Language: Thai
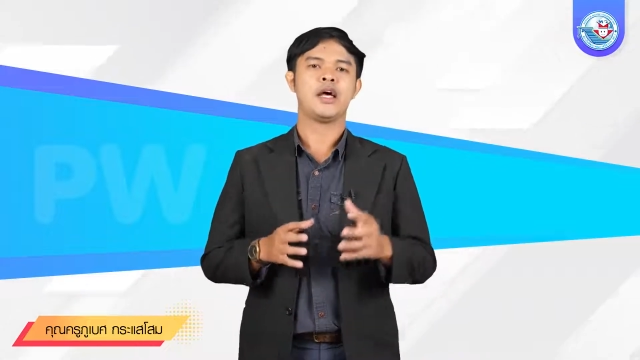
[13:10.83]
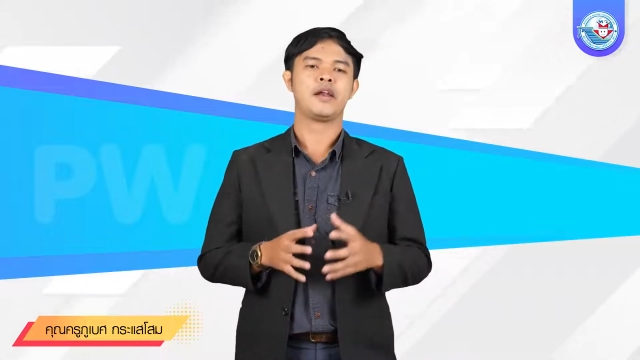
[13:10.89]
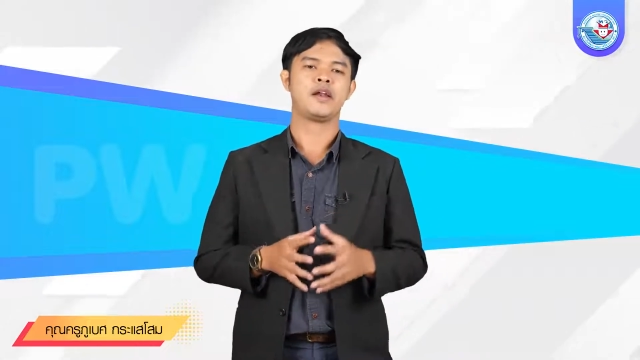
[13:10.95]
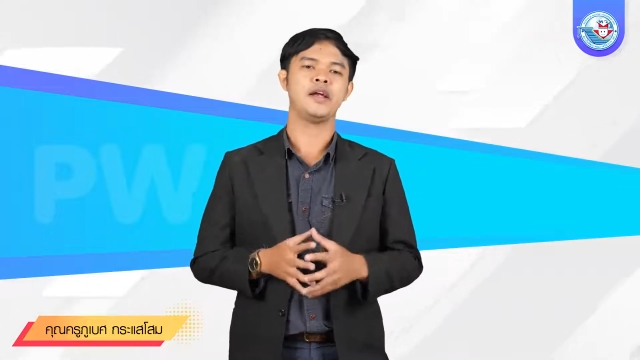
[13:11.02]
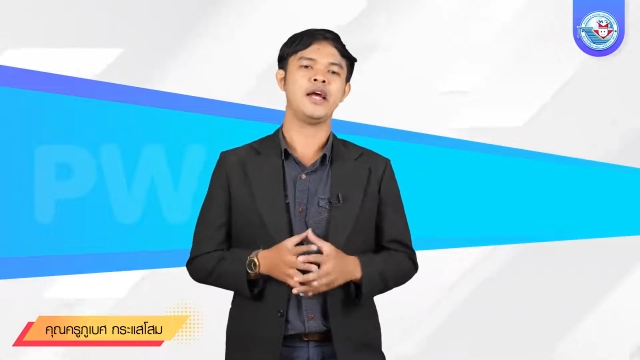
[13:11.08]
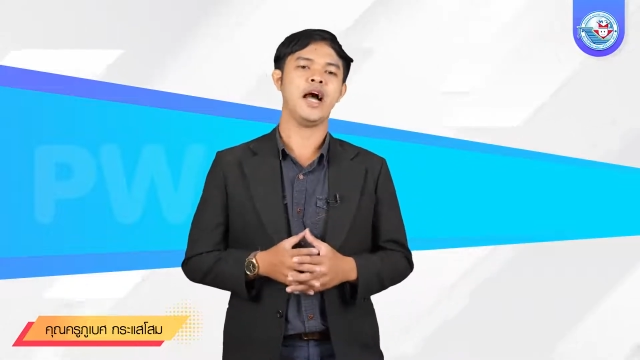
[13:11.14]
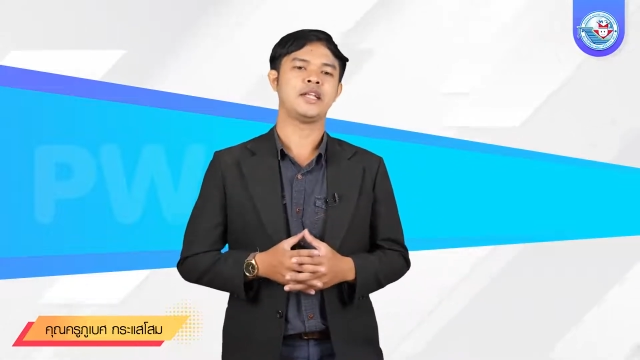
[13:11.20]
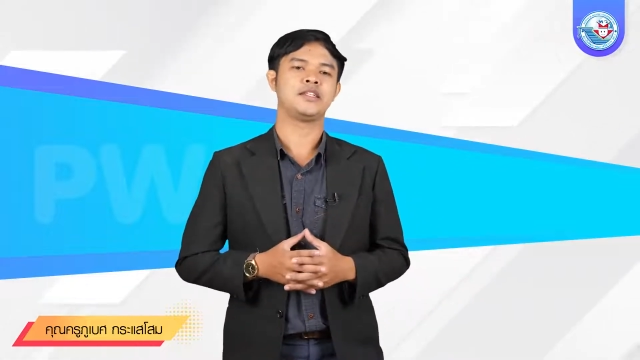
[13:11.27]
ห
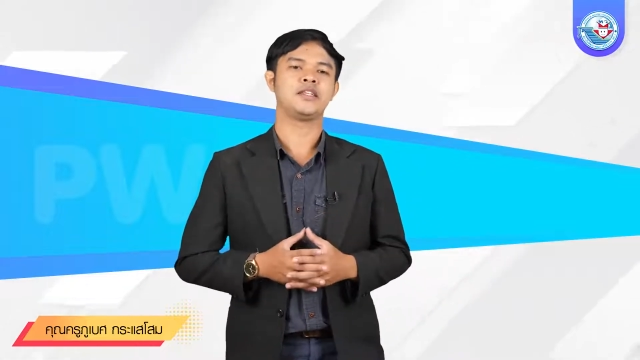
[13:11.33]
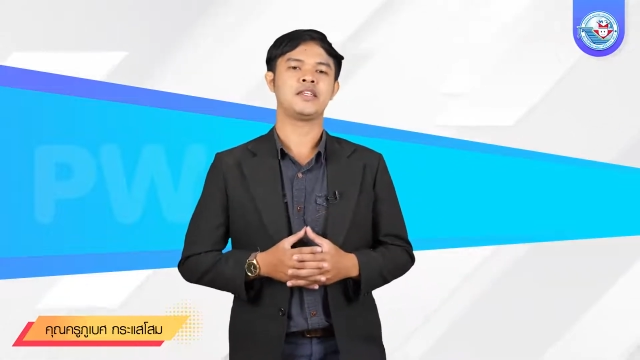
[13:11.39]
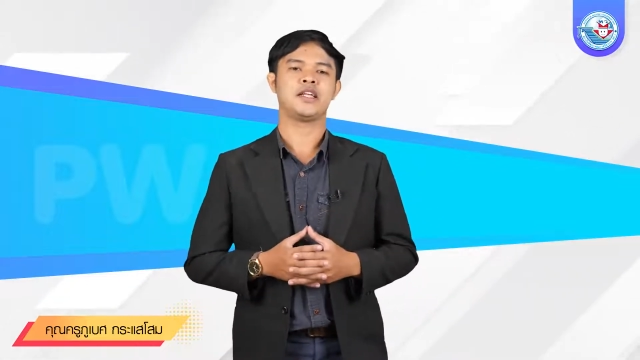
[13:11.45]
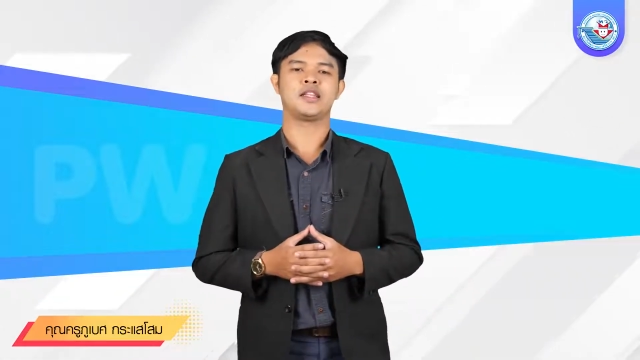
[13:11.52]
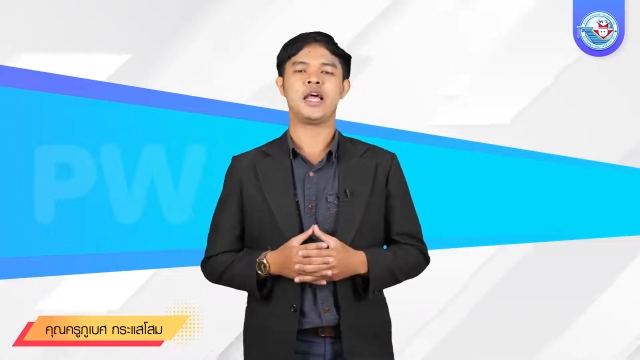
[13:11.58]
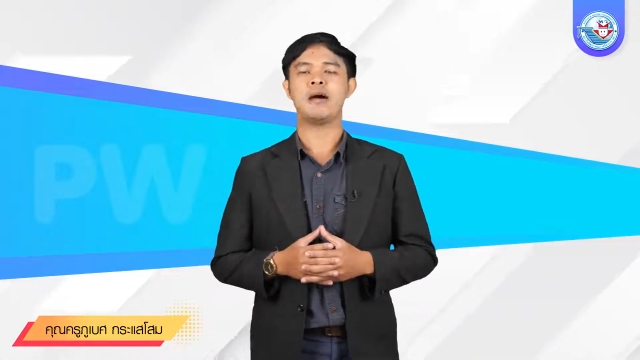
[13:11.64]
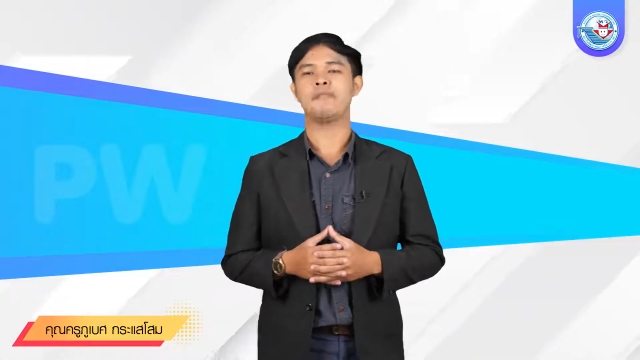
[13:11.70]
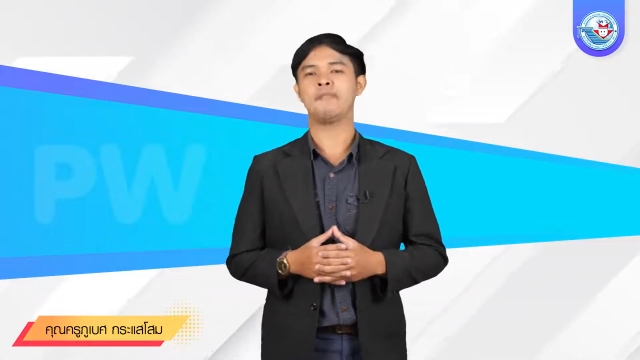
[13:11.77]
รืออาจจะ
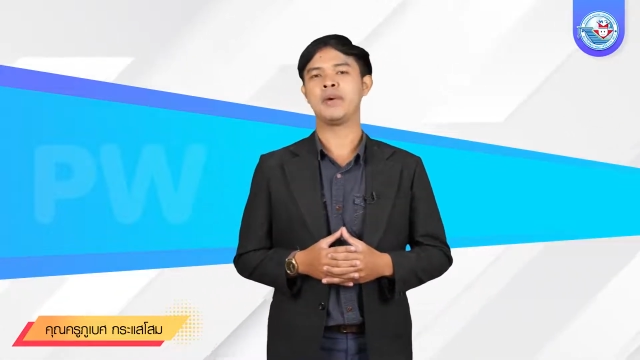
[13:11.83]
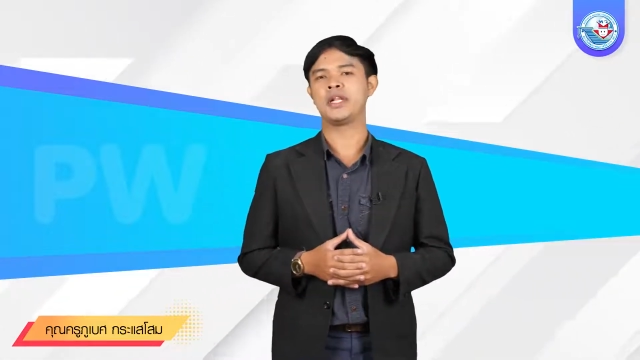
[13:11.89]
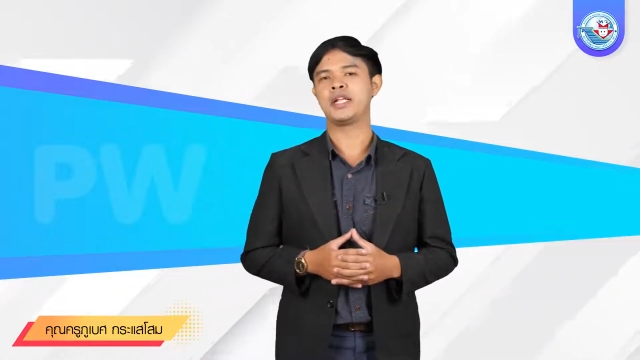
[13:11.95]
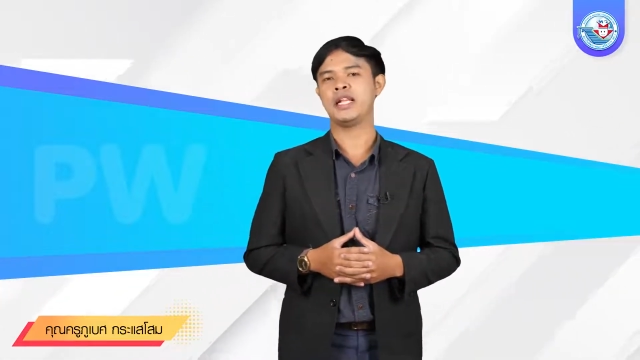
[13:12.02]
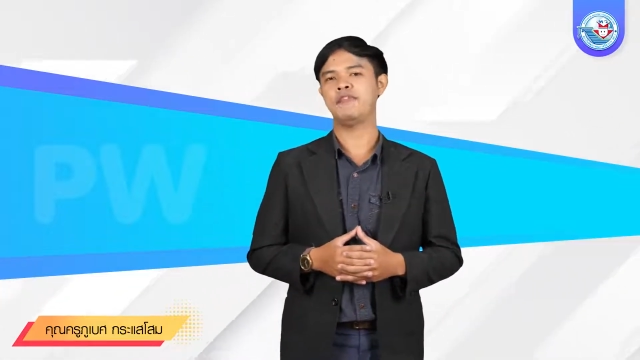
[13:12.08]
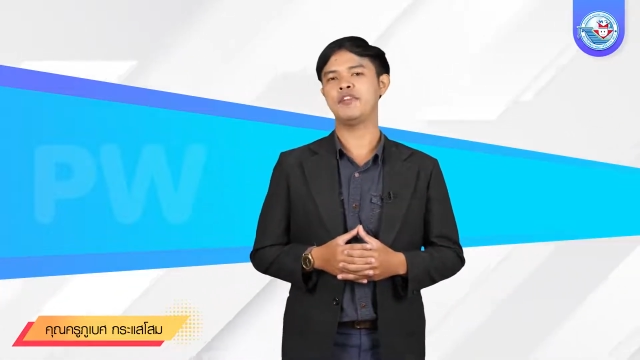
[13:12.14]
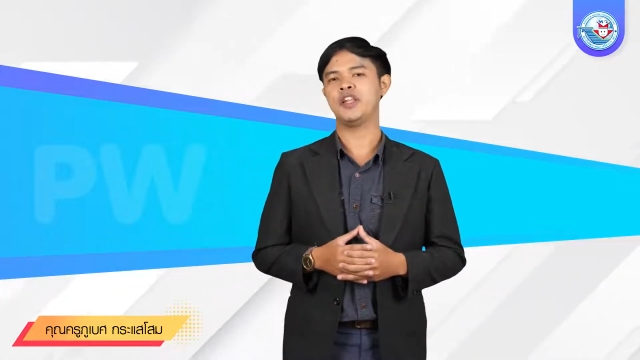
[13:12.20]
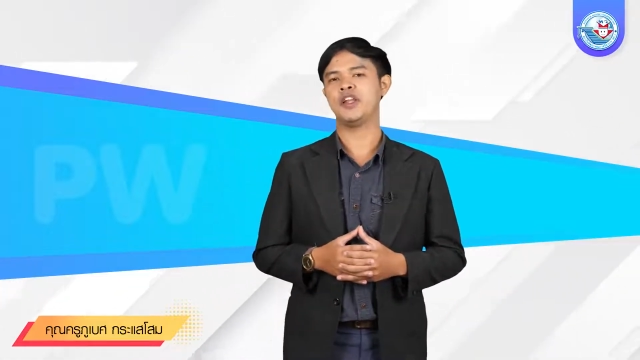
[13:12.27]
จัดทำเป็น
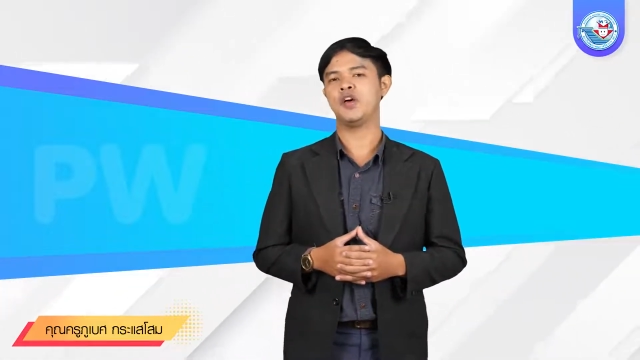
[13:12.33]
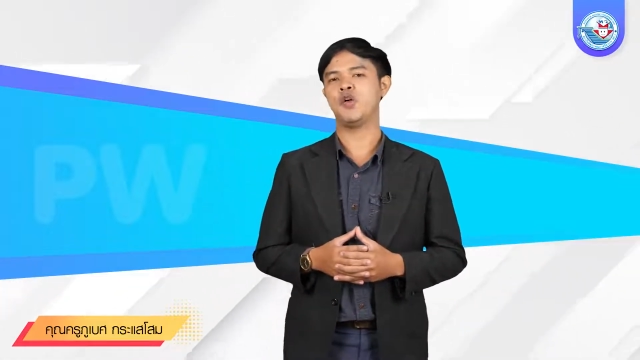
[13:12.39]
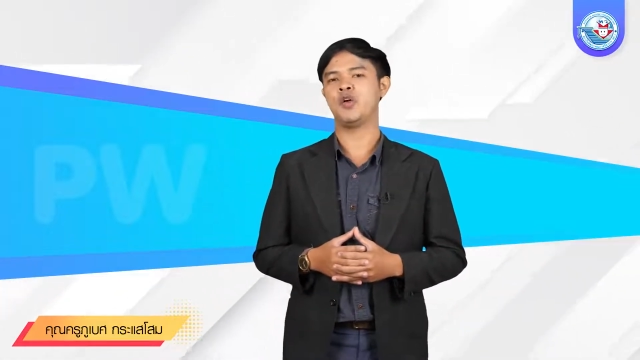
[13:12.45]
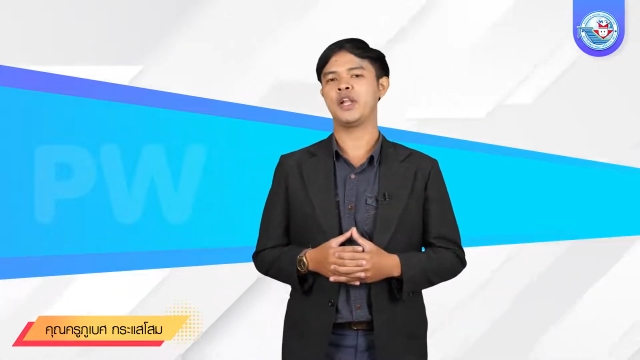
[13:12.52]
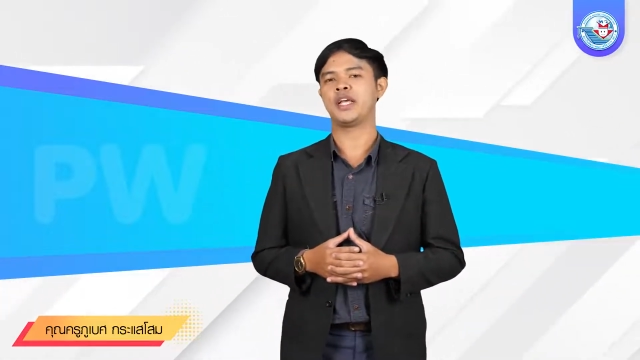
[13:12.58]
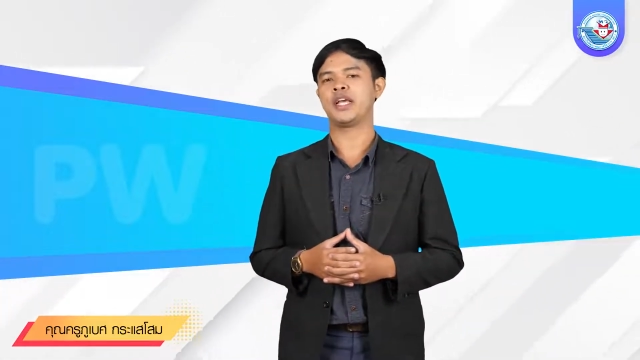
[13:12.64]
คลิปวิดีโอ